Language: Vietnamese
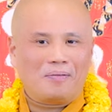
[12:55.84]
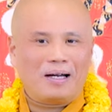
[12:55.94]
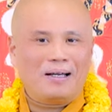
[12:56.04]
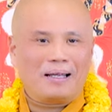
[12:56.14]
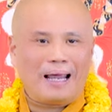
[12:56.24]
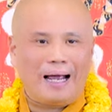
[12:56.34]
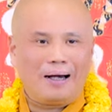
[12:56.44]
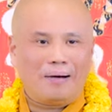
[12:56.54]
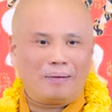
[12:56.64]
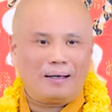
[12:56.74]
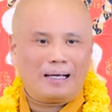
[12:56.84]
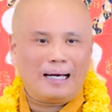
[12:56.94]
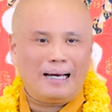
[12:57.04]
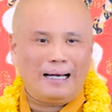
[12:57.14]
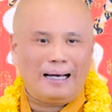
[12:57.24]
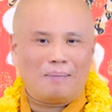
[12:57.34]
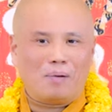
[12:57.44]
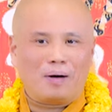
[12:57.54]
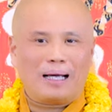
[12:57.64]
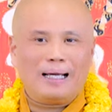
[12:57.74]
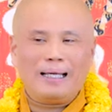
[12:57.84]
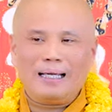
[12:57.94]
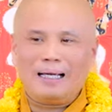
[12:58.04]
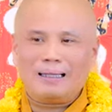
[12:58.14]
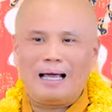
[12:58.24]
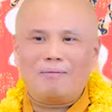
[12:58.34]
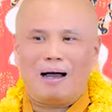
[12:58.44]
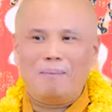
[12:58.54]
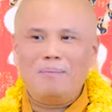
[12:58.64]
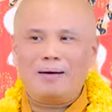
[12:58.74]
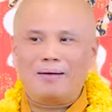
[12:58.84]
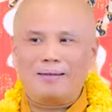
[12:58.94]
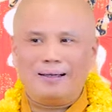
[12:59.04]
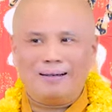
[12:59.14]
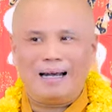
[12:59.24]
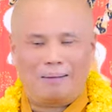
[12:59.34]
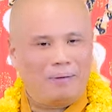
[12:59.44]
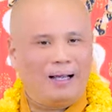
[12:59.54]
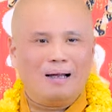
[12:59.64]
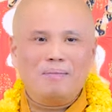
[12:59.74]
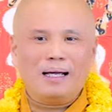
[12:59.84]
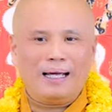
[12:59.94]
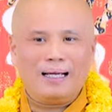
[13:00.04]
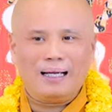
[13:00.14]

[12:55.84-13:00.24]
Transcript: chứ không phải đơn giản đâu đó. Cái này là một cái tác phẩm mà coi như đặc biệt lắm á nha.